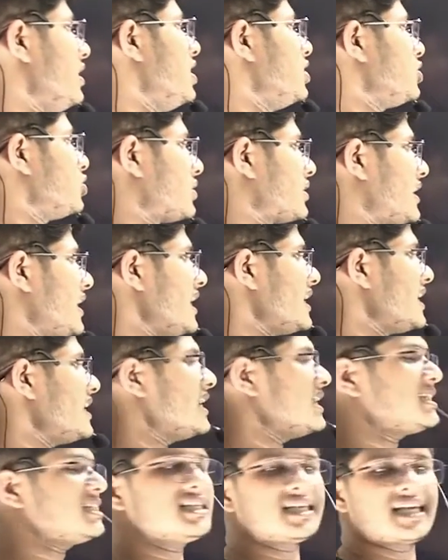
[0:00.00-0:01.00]
तो के की
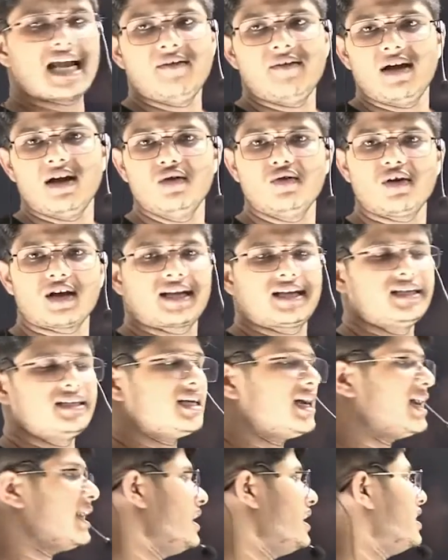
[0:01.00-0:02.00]
ऐसी क्या वैल्यू रखी
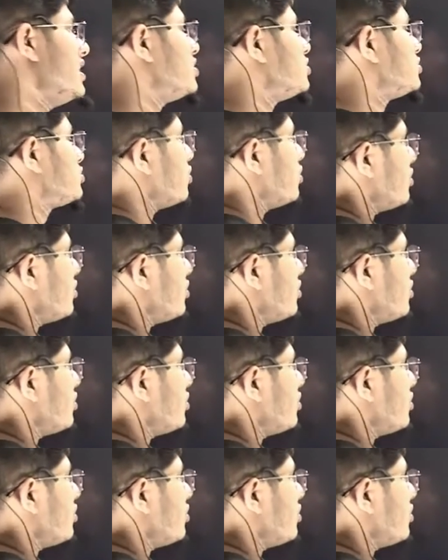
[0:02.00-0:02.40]
जाए जो